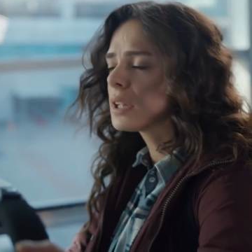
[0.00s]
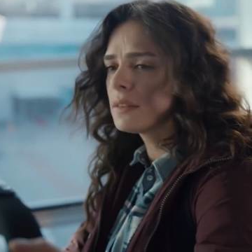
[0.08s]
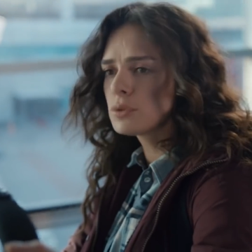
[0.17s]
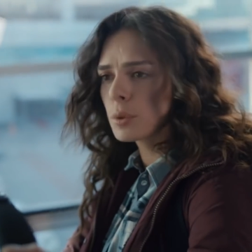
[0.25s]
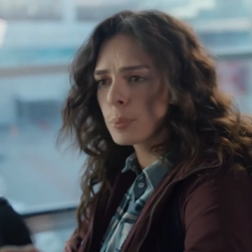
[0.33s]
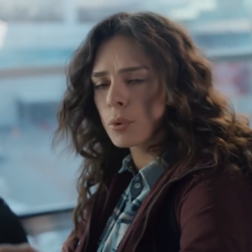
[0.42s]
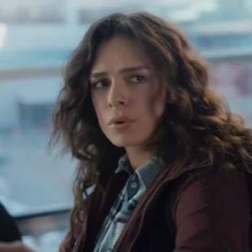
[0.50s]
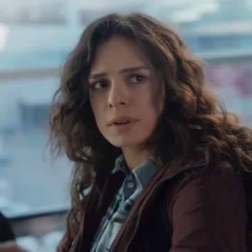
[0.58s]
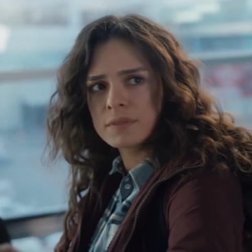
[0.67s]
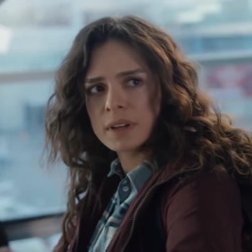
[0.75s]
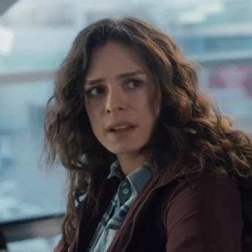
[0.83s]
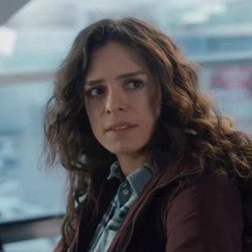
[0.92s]
televizyon
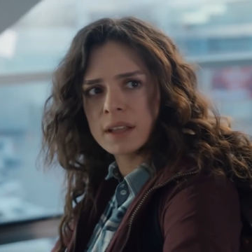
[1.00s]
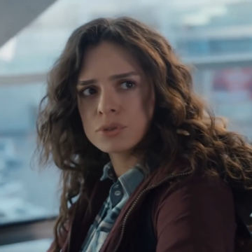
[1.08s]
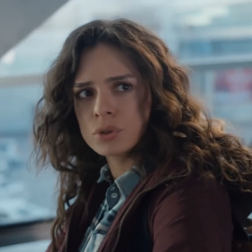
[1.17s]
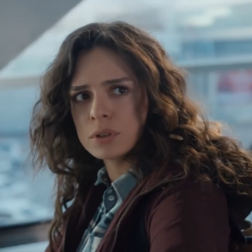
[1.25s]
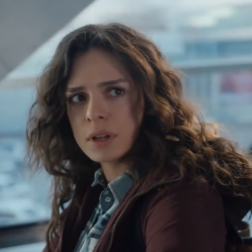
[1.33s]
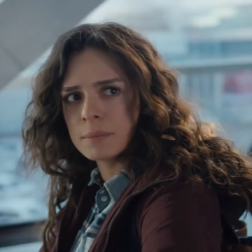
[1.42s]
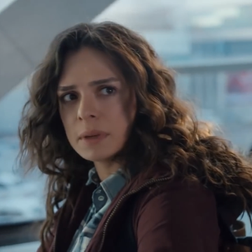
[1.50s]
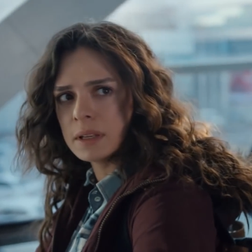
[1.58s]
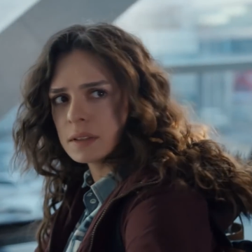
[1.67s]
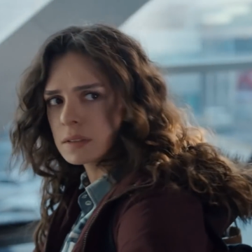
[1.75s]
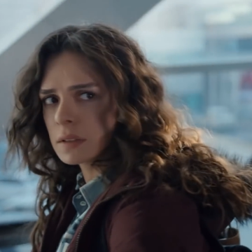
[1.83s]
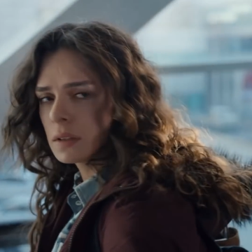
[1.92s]
programı var evlendiriyorlar
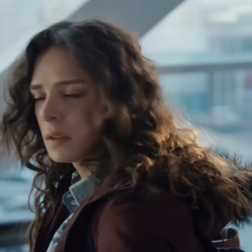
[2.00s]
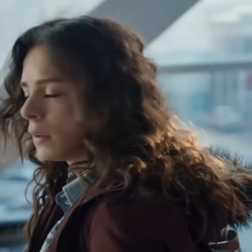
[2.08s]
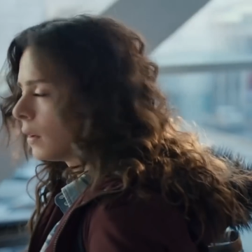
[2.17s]
milleti.